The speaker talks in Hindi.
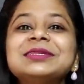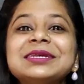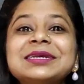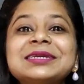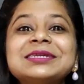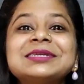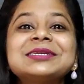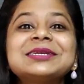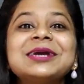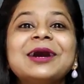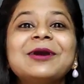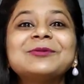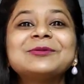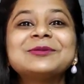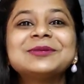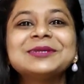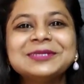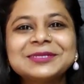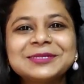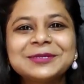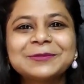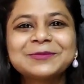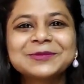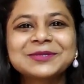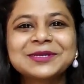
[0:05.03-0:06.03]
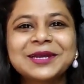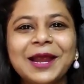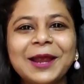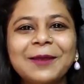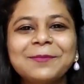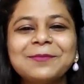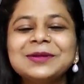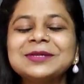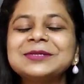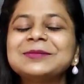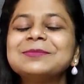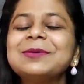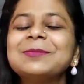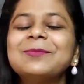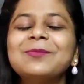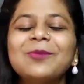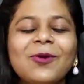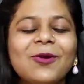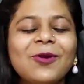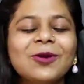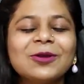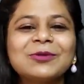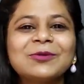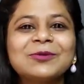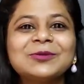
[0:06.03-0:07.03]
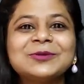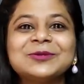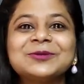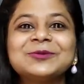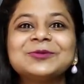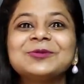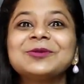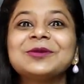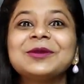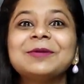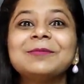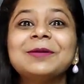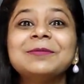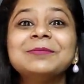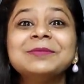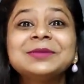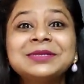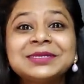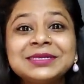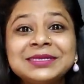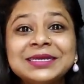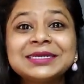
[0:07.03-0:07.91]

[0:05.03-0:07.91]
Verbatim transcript: 6000 सब्सक्राइबर्स मैं बहुत खुश हूँ क्योंकि अब हम